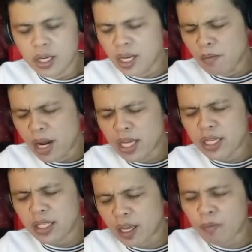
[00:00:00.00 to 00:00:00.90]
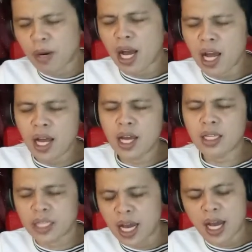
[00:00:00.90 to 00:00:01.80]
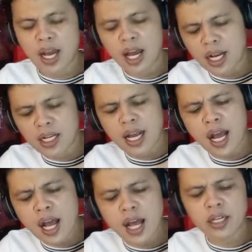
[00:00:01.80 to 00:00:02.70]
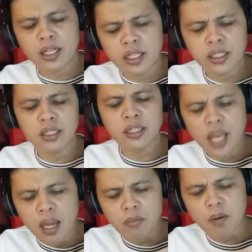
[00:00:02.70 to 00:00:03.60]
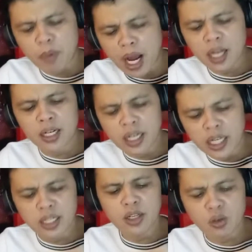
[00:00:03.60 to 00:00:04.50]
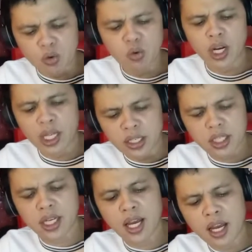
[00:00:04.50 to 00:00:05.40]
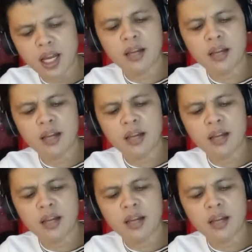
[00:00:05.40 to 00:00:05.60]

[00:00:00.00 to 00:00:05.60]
Na may tapat na hangaring papaglingkuran siya